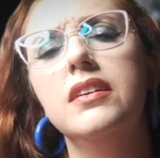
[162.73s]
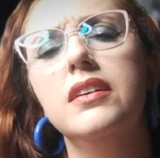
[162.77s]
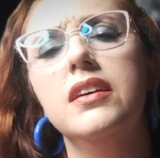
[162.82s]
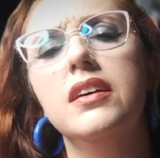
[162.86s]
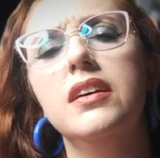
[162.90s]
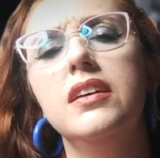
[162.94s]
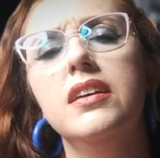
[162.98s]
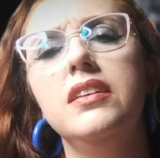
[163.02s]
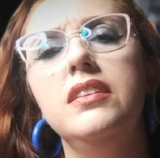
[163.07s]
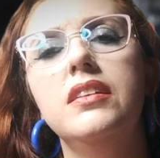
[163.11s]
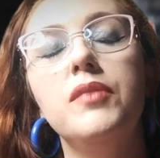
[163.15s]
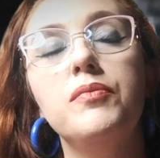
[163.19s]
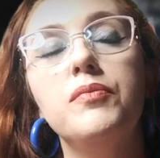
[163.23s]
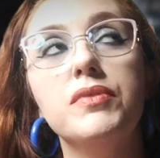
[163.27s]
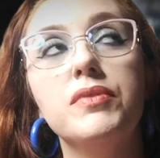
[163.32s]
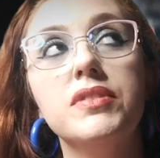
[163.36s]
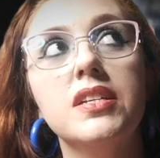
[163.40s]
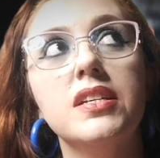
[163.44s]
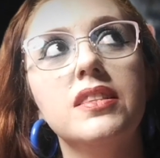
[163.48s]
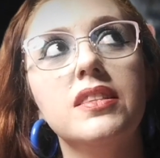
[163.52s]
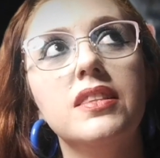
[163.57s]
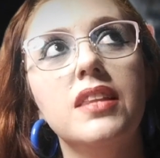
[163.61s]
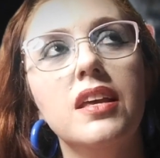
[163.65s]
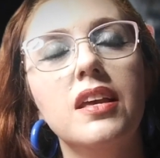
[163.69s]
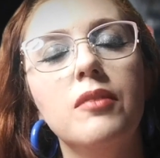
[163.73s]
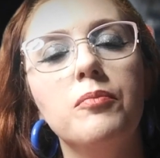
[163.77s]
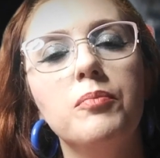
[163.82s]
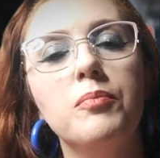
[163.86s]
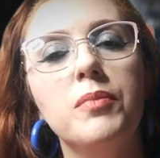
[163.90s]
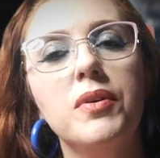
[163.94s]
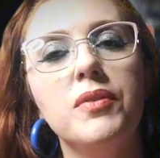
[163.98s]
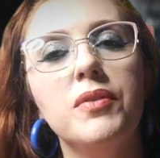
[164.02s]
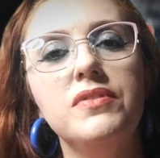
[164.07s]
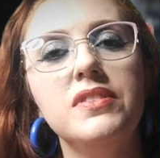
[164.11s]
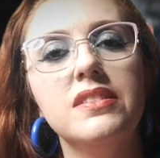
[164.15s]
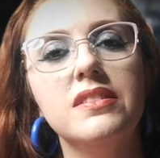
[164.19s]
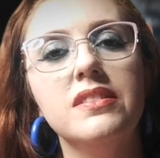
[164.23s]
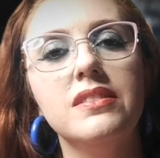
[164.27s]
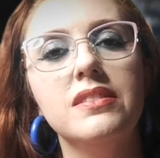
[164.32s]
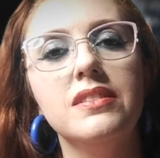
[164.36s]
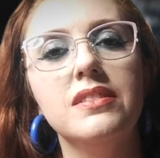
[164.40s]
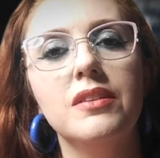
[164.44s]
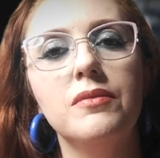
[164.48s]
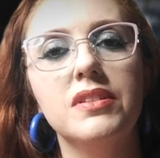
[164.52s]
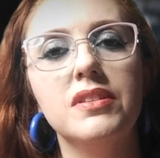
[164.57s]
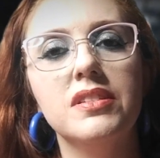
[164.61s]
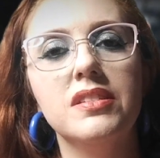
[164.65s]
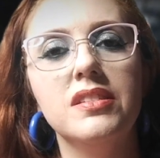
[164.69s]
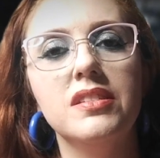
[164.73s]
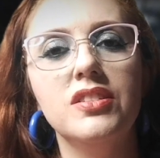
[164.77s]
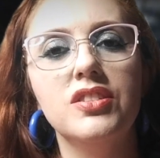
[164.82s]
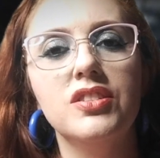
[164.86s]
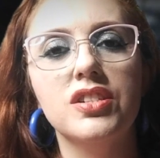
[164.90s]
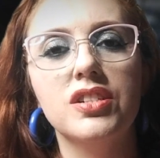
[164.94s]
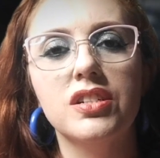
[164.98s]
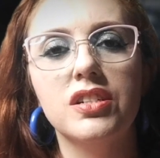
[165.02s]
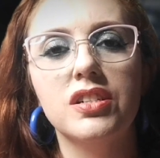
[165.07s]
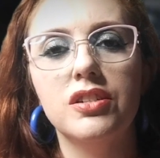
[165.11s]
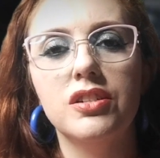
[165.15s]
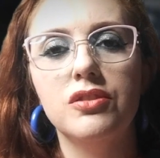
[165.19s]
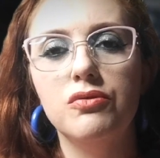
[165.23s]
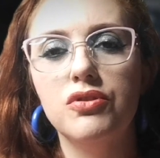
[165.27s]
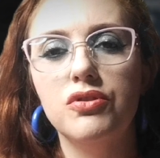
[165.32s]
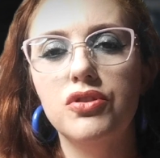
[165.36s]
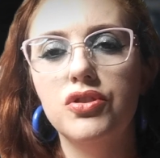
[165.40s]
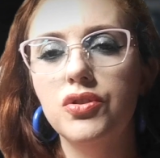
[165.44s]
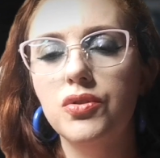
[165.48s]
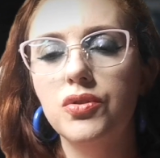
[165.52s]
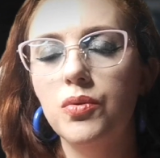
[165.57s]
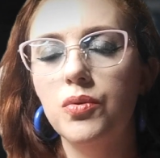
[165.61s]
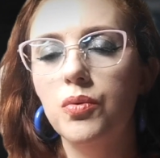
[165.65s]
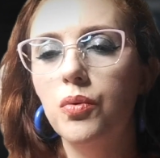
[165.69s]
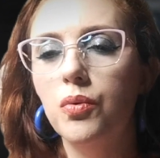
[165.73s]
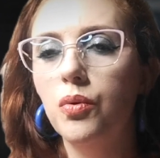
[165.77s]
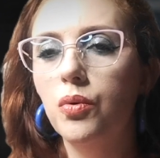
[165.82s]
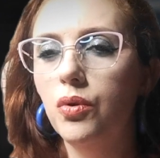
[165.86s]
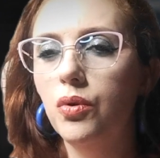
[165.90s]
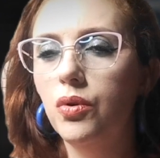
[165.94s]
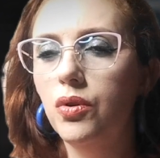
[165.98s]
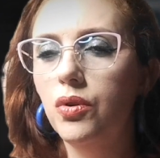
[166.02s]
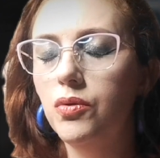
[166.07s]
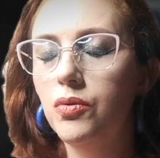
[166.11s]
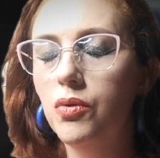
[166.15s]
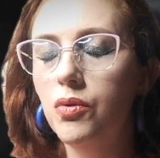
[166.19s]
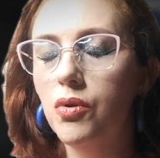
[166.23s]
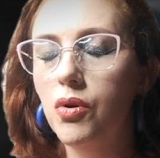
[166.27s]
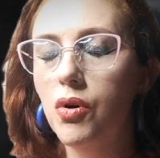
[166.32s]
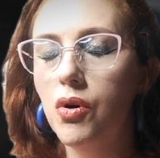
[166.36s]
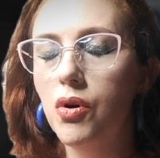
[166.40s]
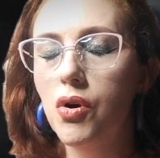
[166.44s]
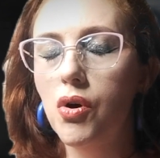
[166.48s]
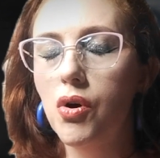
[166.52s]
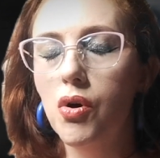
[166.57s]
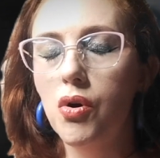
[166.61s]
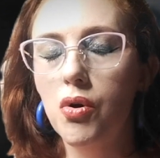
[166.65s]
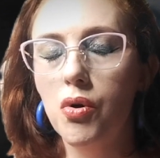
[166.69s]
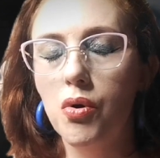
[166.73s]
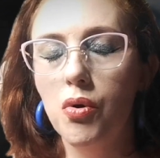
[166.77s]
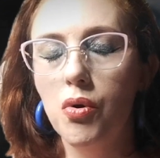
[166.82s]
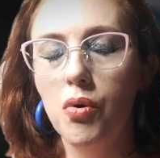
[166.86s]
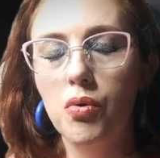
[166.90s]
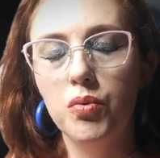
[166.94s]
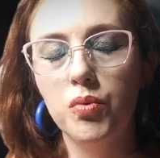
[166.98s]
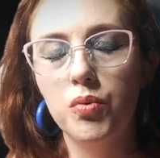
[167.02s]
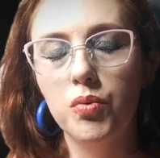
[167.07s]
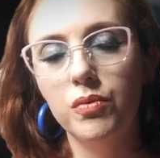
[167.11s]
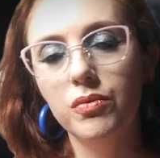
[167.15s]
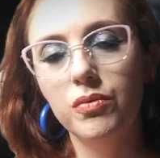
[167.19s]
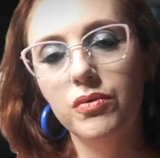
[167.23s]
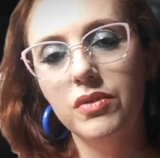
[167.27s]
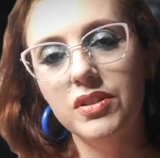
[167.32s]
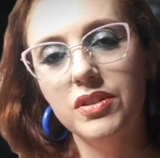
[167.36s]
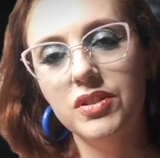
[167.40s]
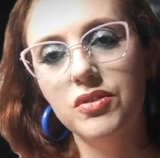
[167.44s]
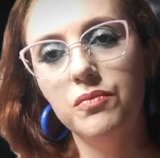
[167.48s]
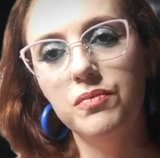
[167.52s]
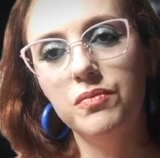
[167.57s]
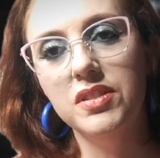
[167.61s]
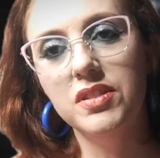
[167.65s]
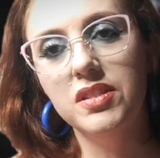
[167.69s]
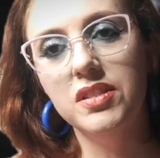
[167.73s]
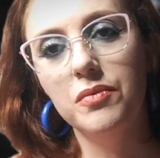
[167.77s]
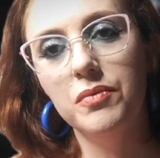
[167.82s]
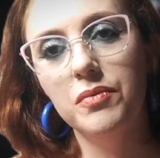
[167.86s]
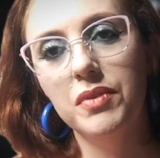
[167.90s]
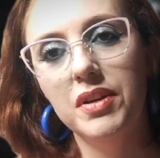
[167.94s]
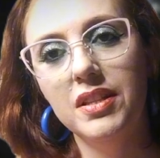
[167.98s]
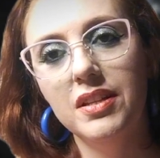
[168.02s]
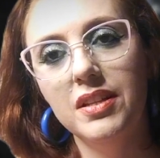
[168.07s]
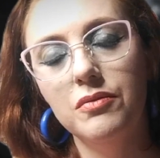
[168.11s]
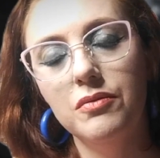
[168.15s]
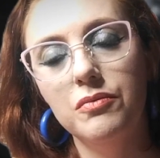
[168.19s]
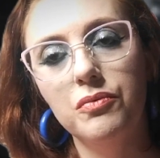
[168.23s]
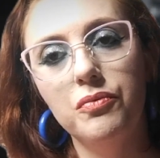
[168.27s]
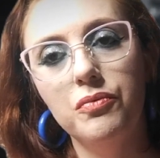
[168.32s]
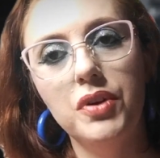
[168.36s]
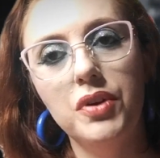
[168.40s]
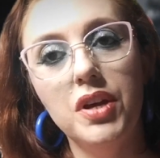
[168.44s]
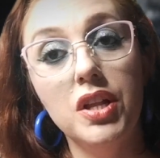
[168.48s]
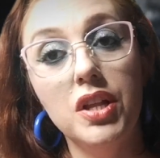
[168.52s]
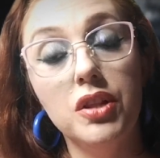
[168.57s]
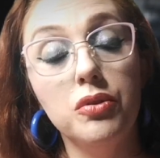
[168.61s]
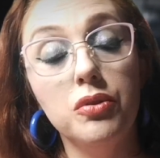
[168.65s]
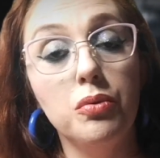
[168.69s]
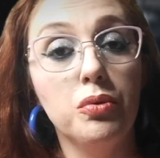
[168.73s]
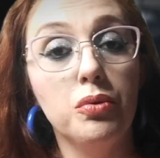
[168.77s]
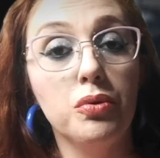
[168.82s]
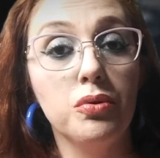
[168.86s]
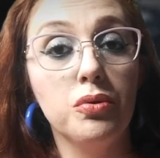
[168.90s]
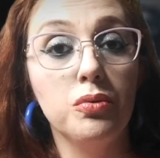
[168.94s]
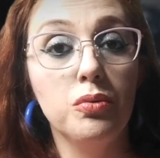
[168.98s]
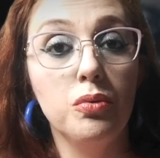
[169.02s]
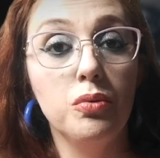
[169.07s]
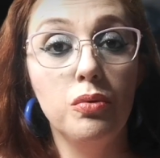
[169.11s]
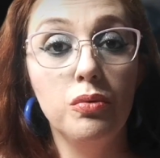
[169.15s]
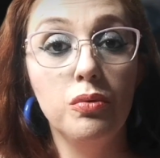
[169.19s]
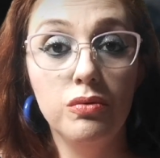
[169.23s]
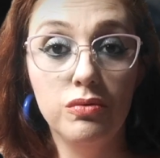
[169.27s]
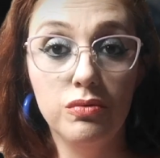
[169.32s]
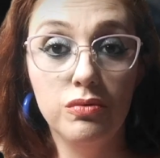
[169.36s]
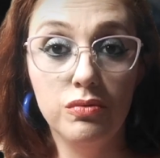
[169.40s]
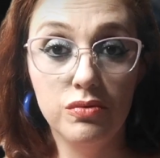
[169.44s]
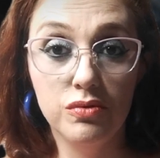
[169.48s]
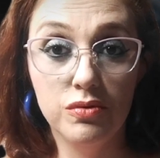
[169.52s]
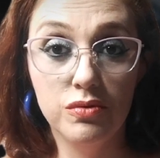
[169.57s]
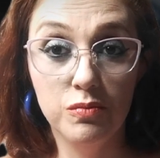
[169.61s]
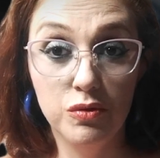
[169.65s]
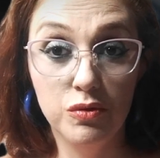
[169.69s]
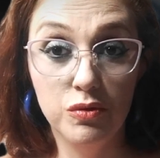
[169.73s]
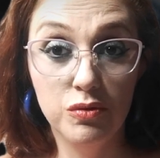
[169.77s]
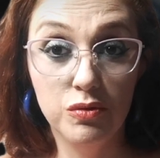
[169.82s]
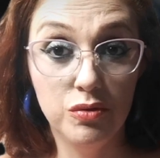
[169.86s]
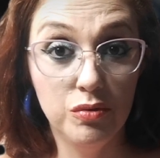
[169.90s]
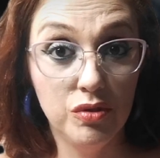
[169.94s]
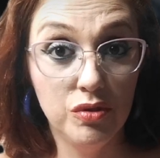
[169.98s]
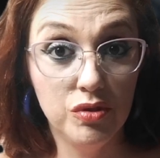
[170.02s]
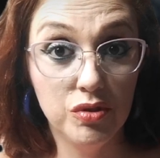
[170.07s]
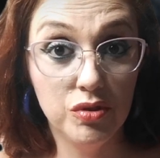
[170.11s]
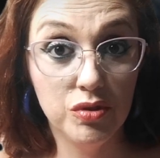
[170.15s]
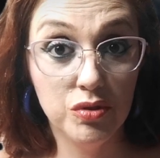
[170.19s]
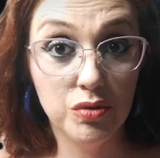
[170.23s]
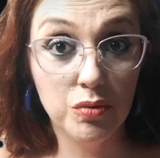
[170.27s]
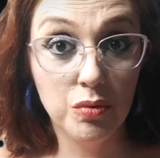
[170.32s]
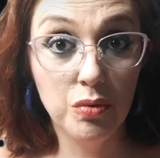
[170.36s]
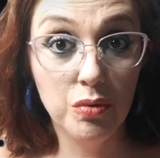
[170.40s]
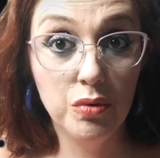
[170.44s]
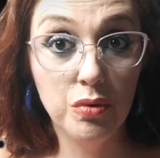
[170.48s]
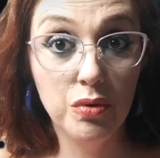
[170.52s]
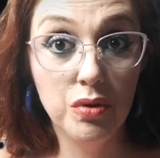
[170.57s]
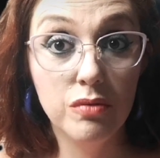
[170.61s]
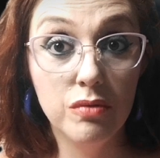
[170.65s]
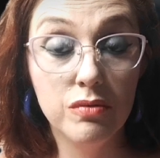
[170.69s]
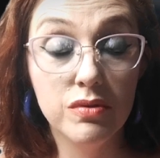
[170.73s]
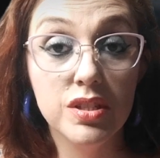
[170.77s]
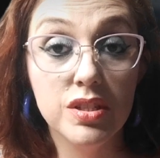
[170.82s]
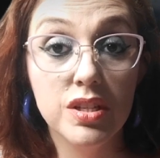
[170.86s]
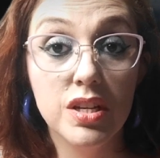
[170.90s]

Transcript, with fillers: E aí você tem uma visão assim de canto de olho, ou quando a sua visão ainda não retornou dos mundos dos sonhos.